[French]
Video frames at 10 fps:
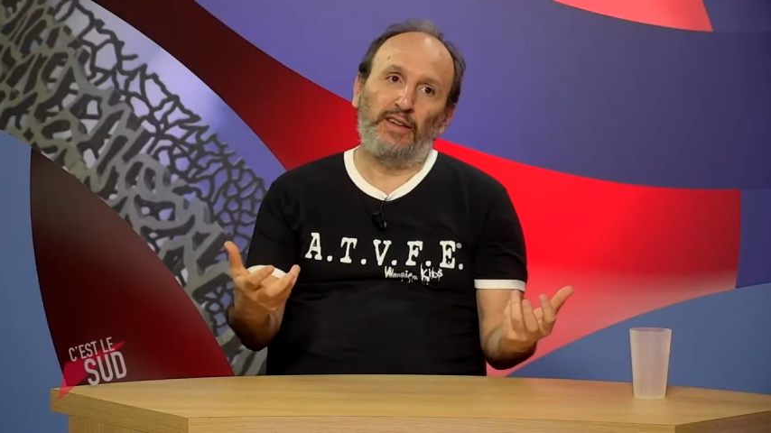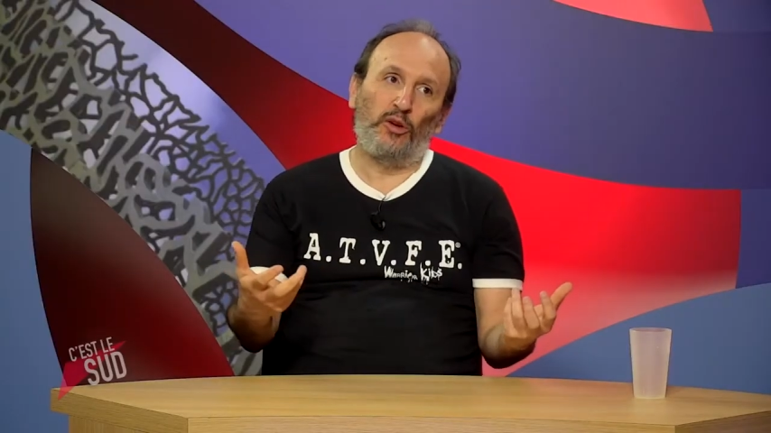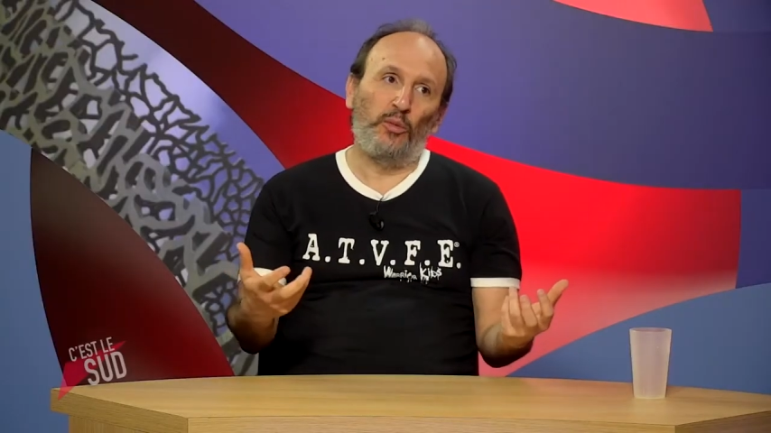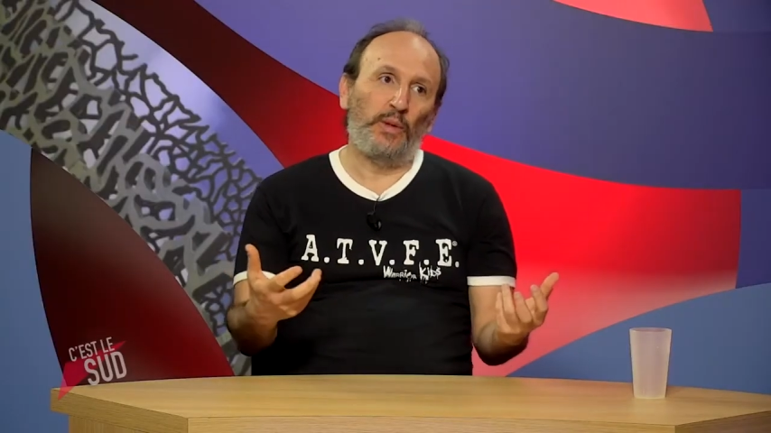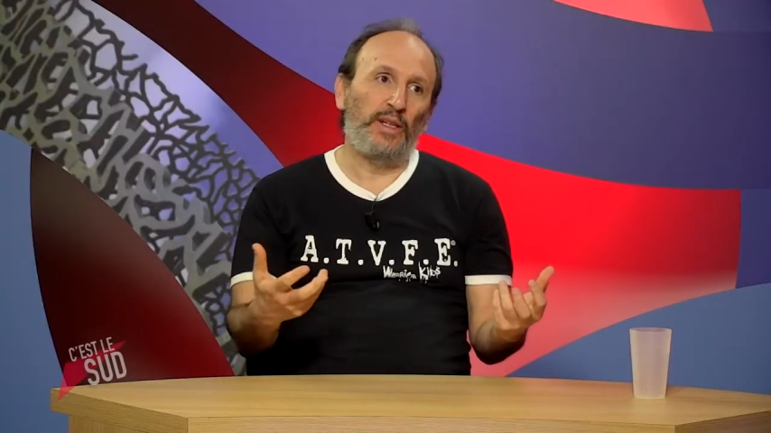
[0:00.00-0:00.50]
avait
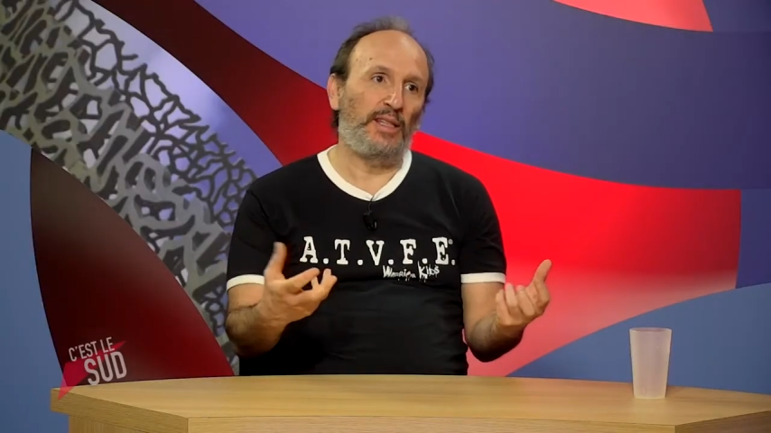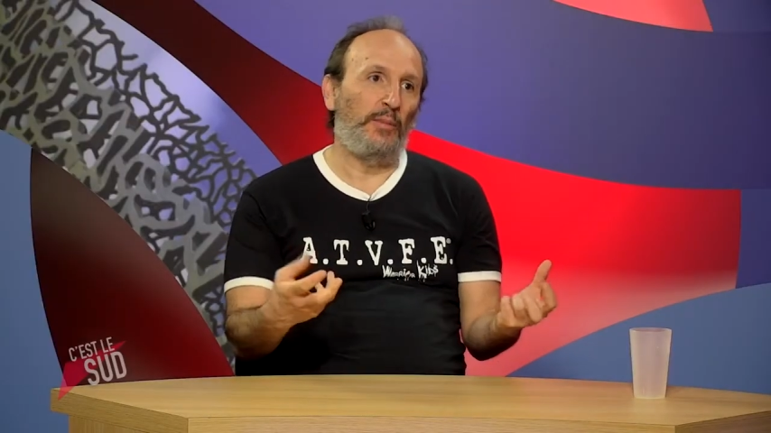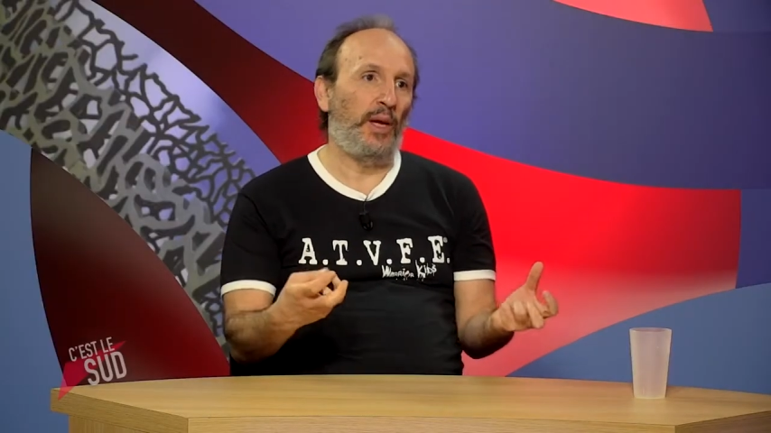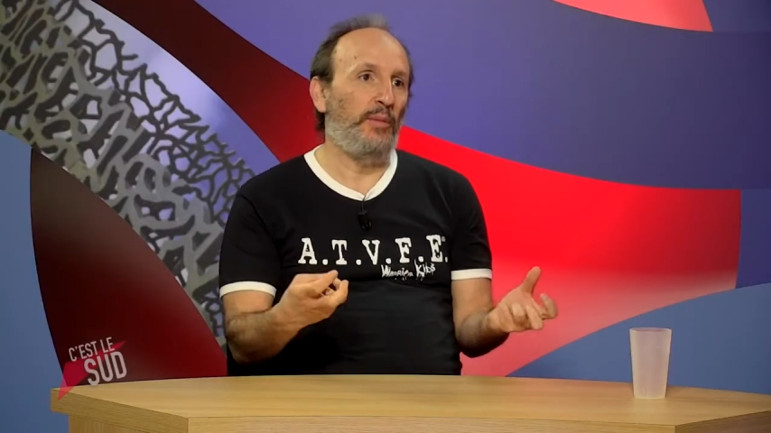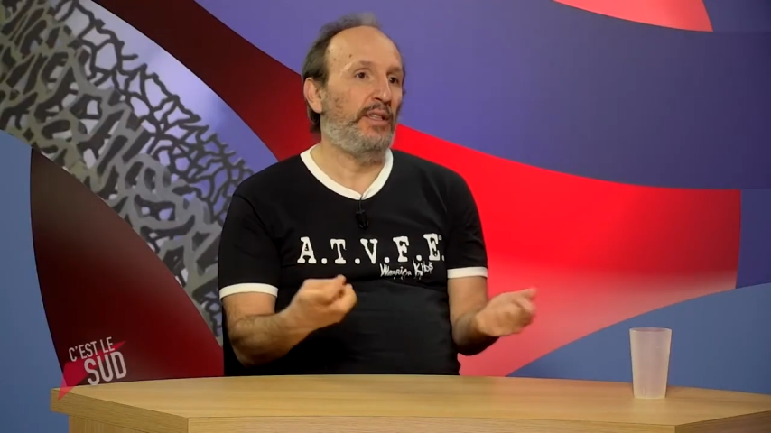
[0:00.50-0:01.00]
compris,
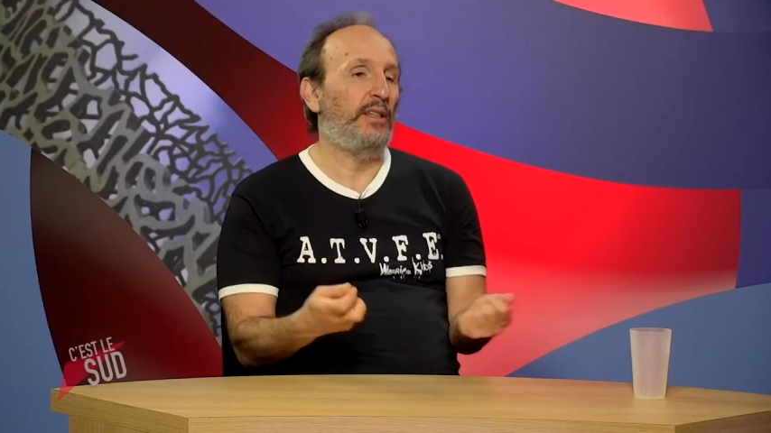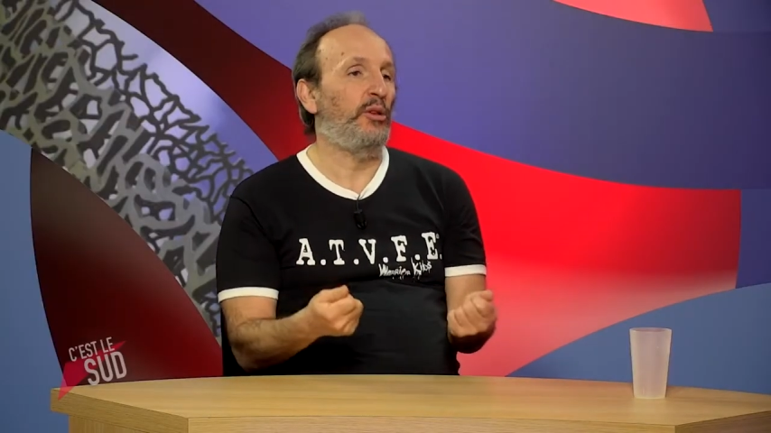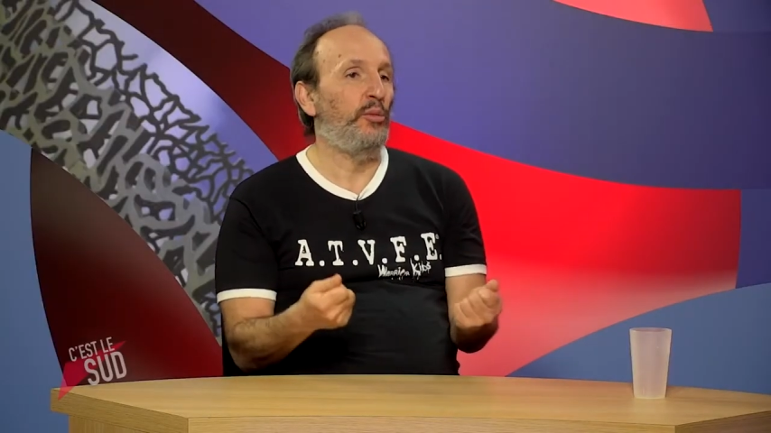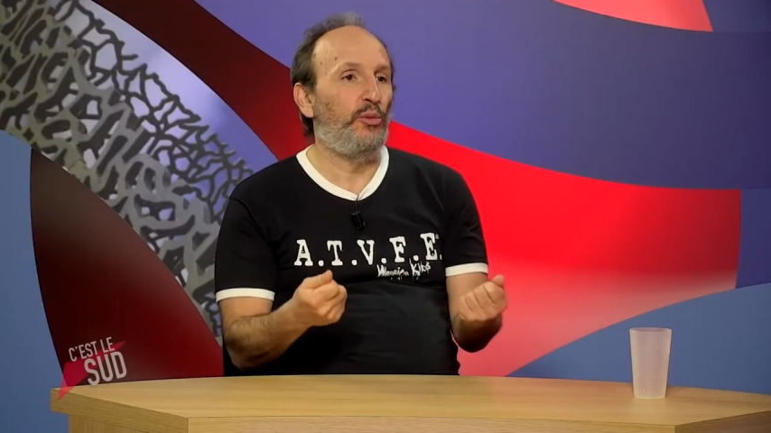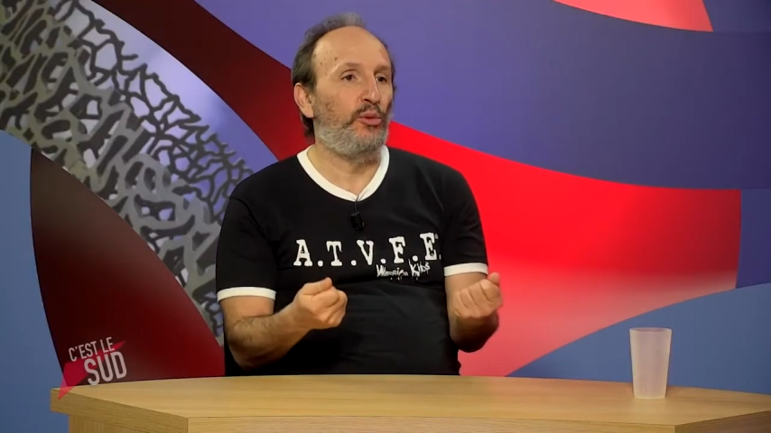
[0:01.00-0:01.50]
ça permet
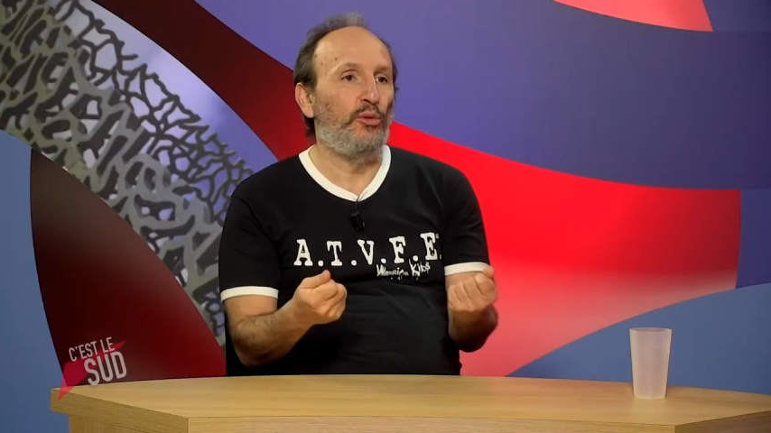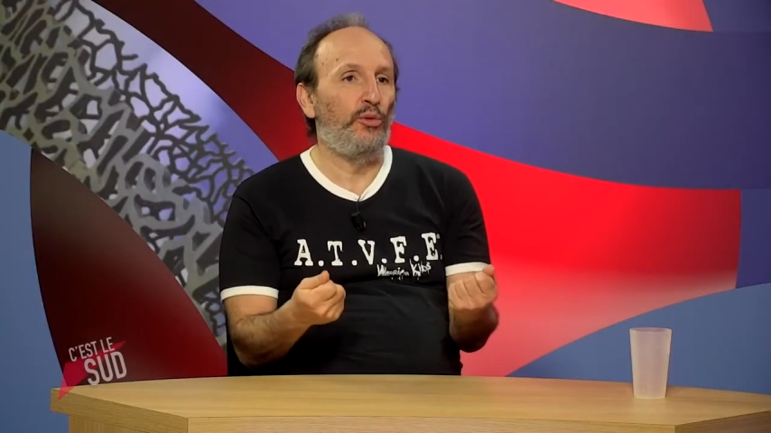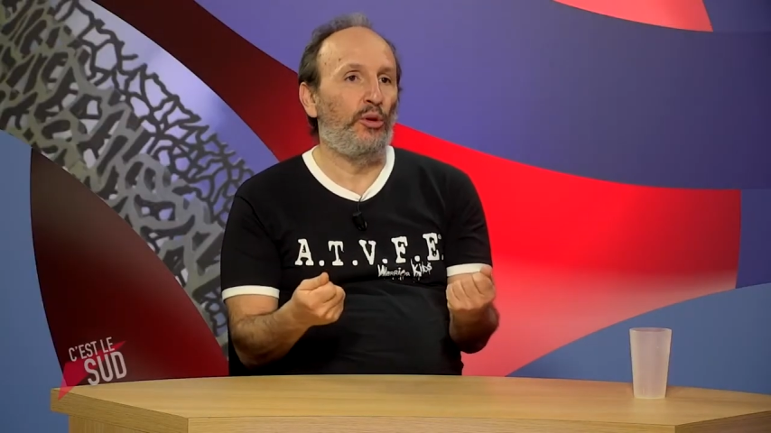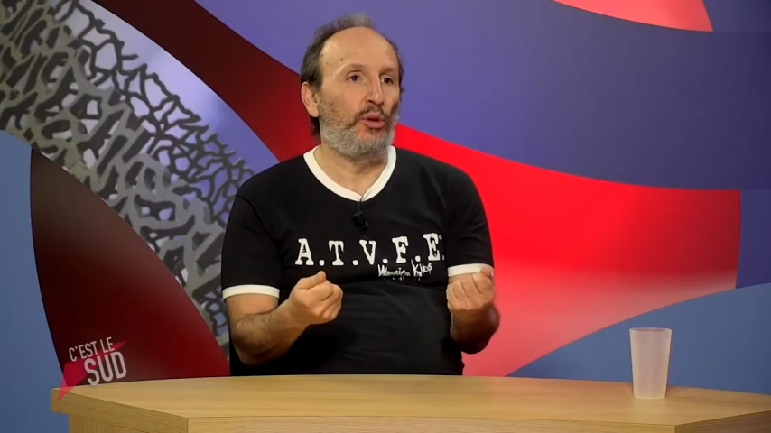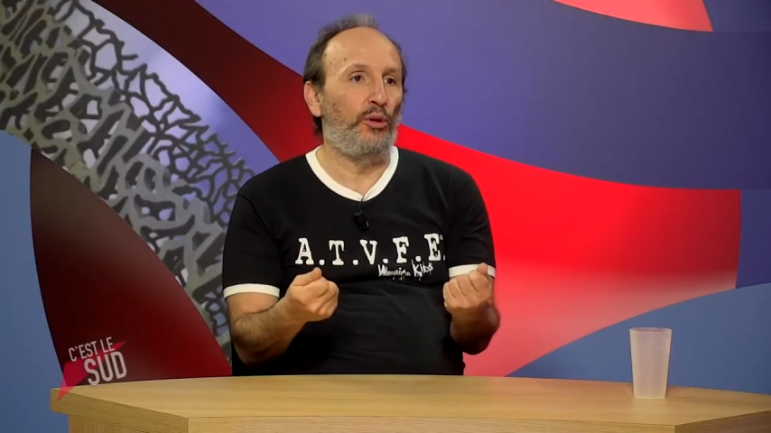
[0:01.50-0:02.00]
d'être plus